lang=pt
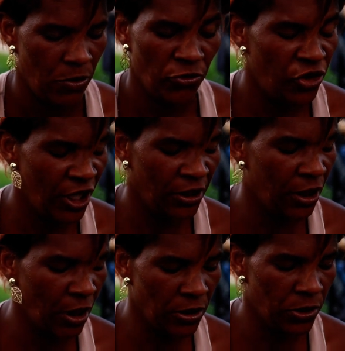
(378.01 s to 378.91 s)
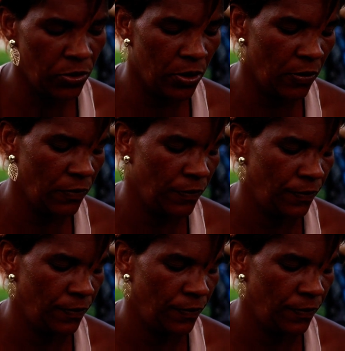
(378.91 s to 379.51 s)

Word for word: não tinha trânsito não.